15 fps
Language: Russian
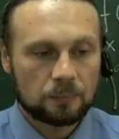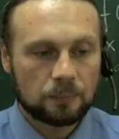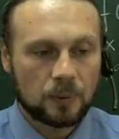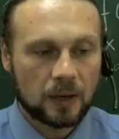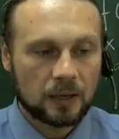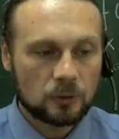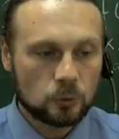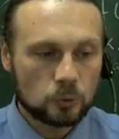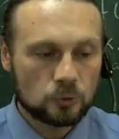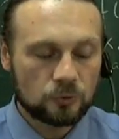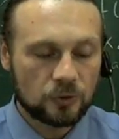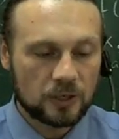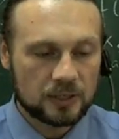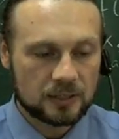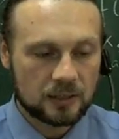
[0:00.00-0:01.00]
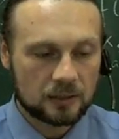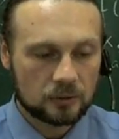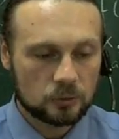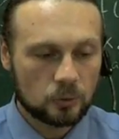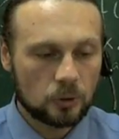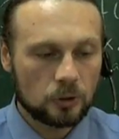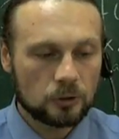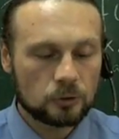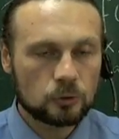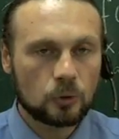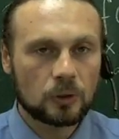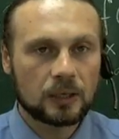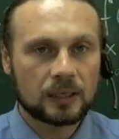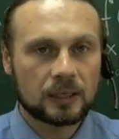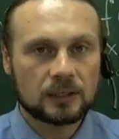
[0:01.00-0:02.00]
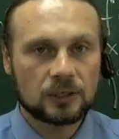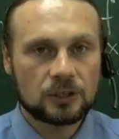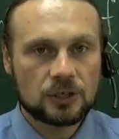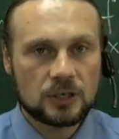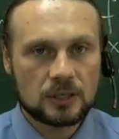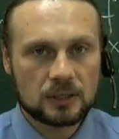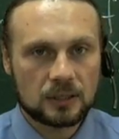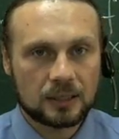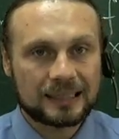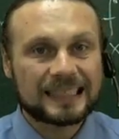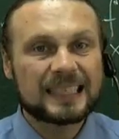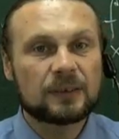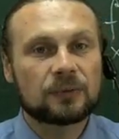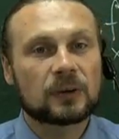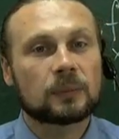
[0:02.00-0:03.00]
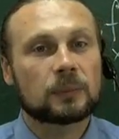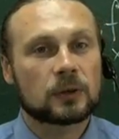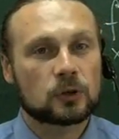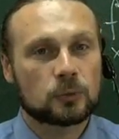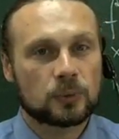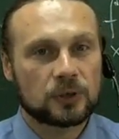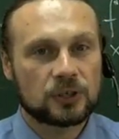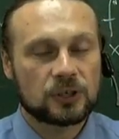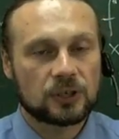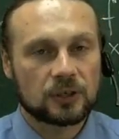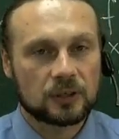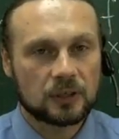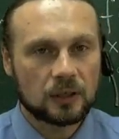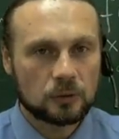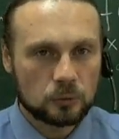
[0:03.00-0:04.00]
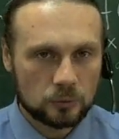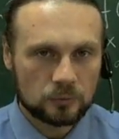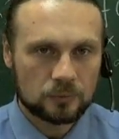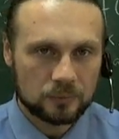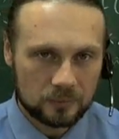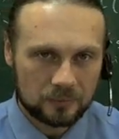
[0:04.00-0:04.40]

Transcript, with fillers: пройдут фейс-контроль только те числа, цифры, прошу прощения, да, ну,